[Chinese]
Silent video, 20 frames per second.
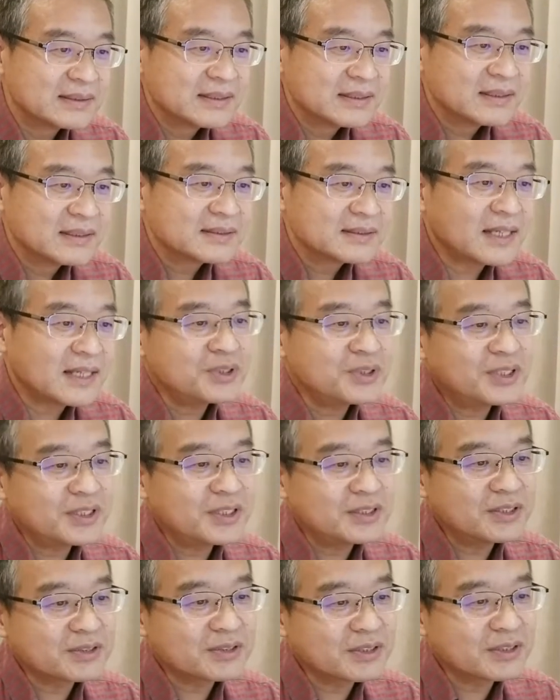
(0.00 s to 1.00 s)
再具体
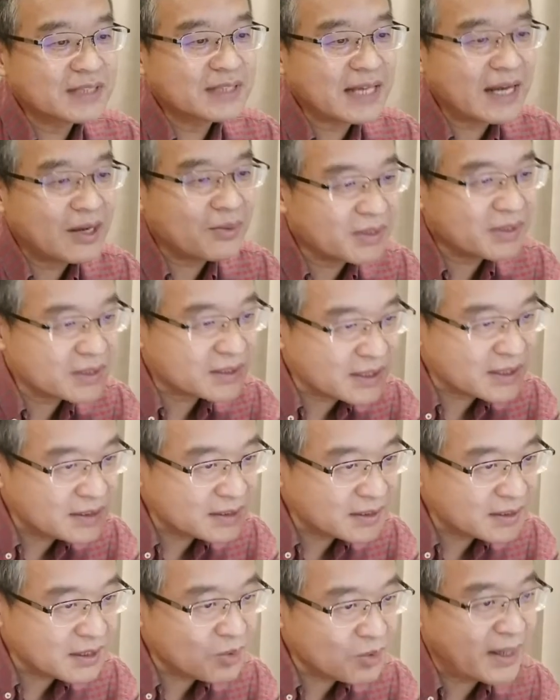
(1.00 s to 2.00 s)
就是看我的人
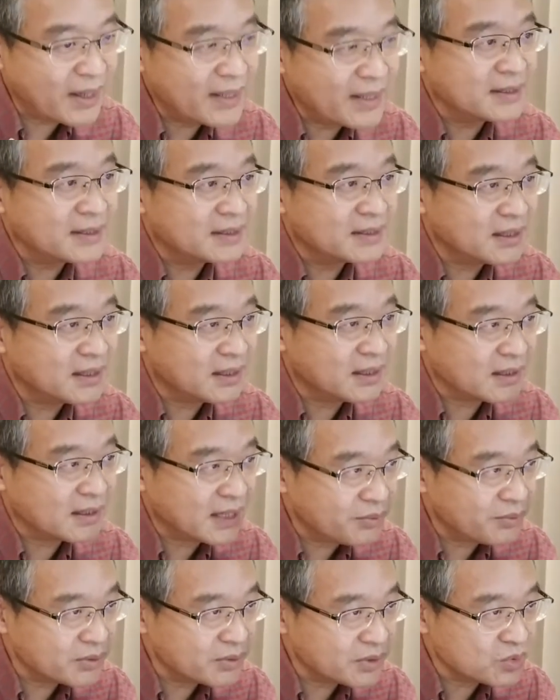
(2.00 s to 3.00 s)
性和管理的课，
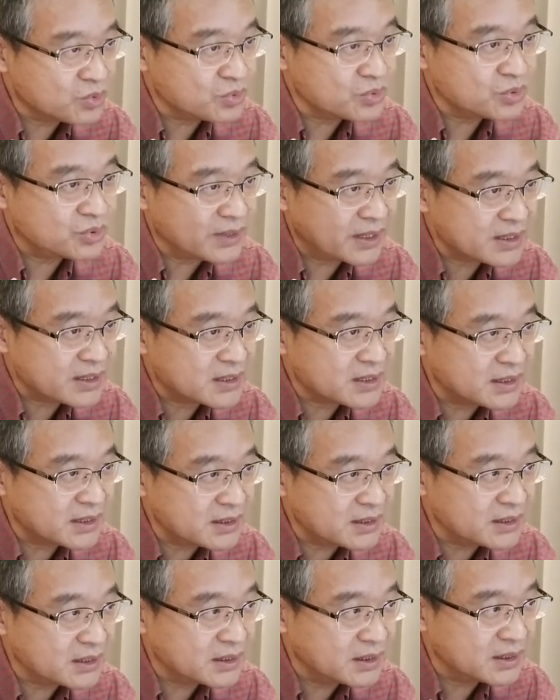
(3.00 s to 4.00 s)
看我的股权设
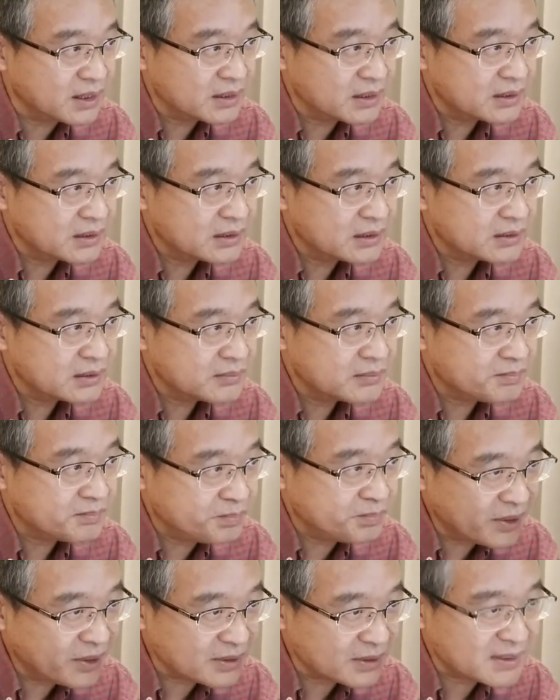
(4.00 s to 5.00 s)
计课，
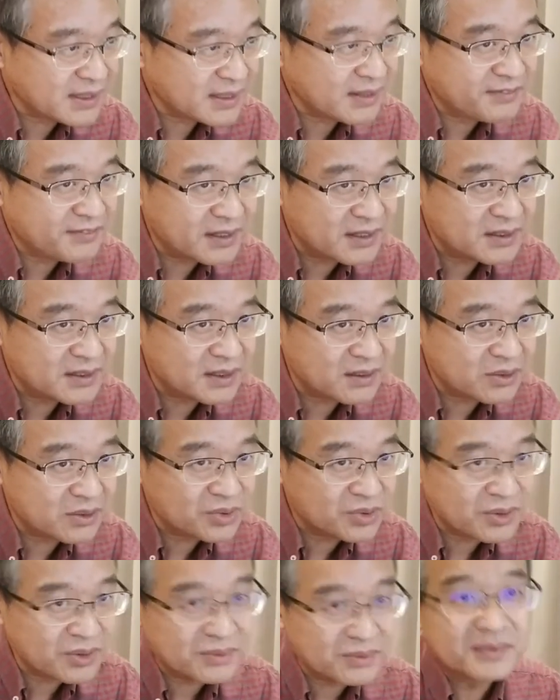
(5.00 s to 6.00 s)
不要再犯这样的
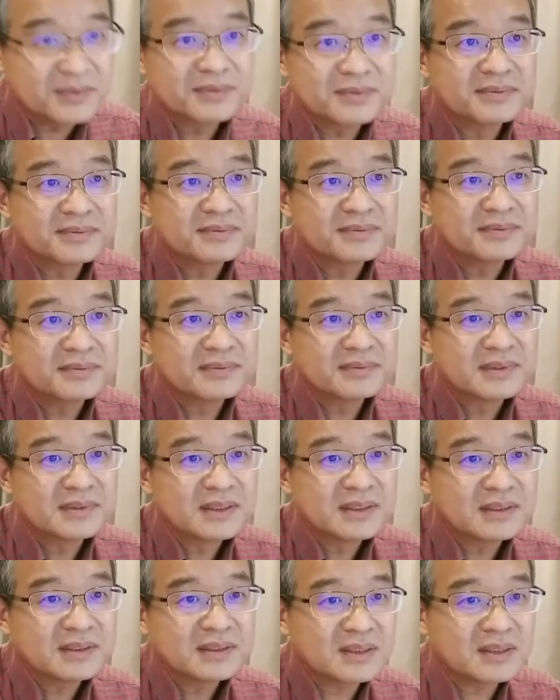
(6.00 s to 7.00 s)
错误。
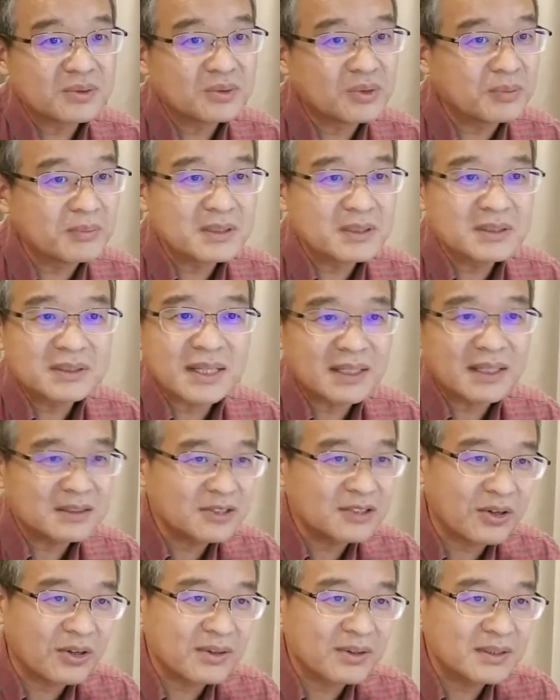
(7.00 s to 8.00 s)
这我们你看
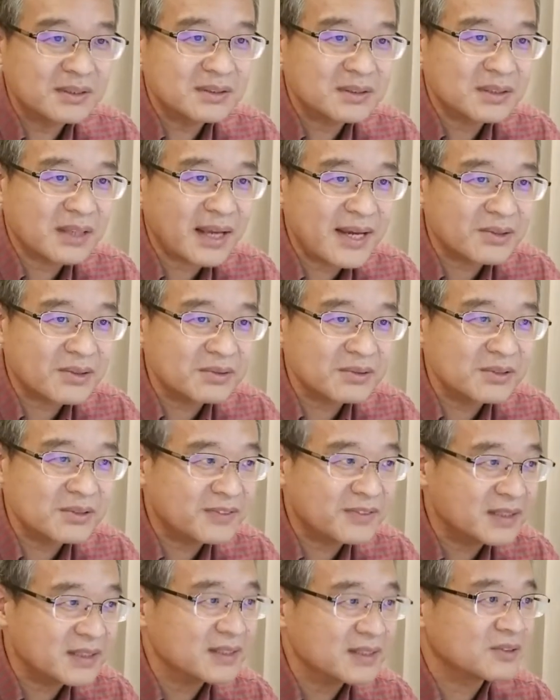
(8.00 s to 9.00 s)
草根太容易
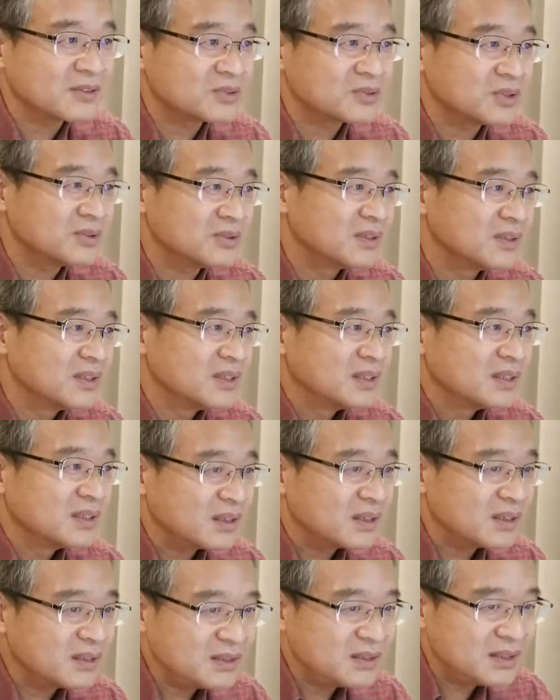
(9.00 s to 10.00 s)
犯这样的错误，
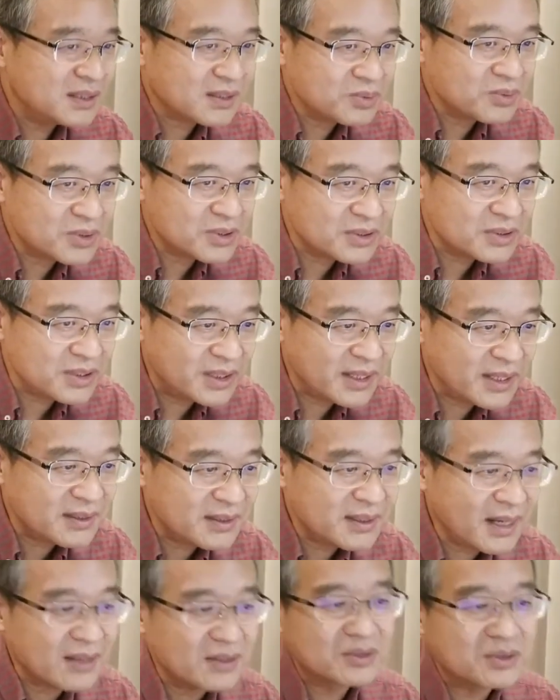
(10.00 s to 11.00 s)
而且都是天
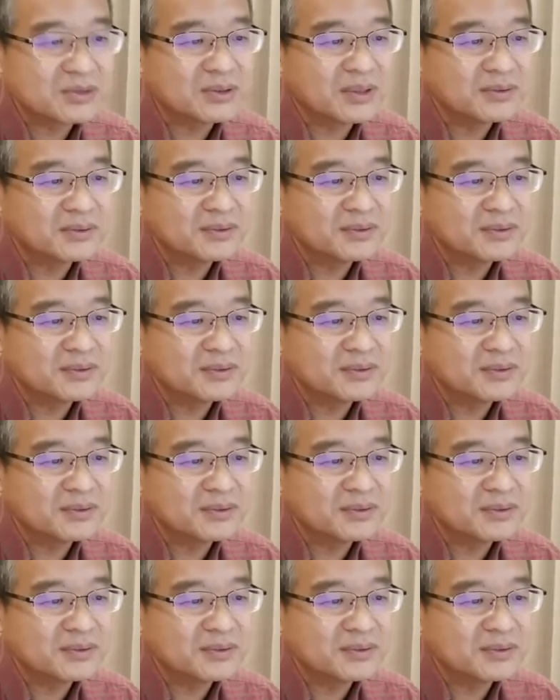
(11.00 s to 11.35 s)
大的错误。